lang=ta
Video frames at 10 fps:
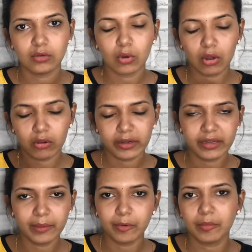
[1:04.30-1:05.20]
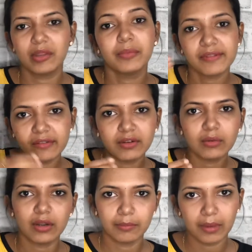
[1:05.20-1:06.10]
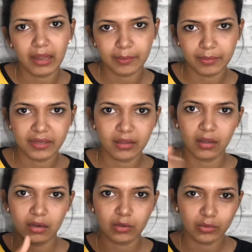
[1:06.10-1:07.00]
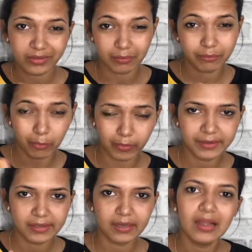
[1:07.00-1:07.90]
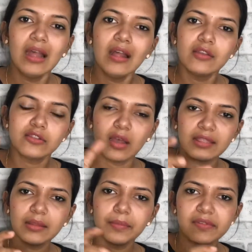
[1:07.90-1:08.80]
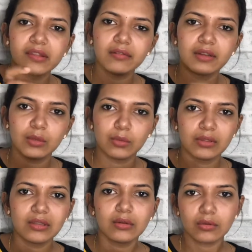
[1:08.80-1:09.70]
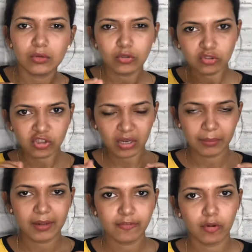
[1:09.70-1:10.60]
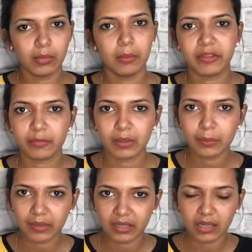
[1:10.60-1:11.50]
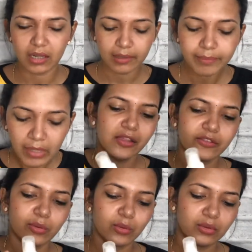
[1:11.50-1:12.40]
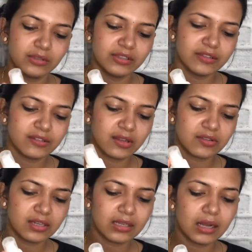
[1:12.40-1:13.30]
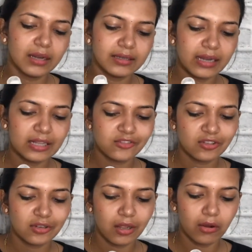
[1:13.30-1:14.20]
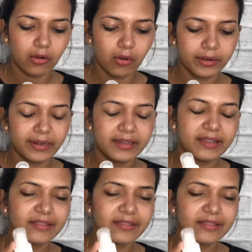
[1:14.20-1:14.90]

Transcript: டோட்டல் ஆர்கானிக்காக போட முடியாது ப்ரிசர்வேட்டிவ் கண்டிப்பாக ஆட் பண்ணி தான் ஆகணும் சம் பாயிண்ட்டில் ஸோ அந்த ப்ரிசர்வேட்டிவ் வந்து கொஞ்சம் கெமிக்கல் ஃபார்ம்லாம் மிக்ஸ் பண்ணி பண்ணியிருக்காங்க ஸோ திஸ் இஸ் ரஸ்டிக் ஆர்ட் நேச்சுரல் அண்ட் ஆர்கானிக்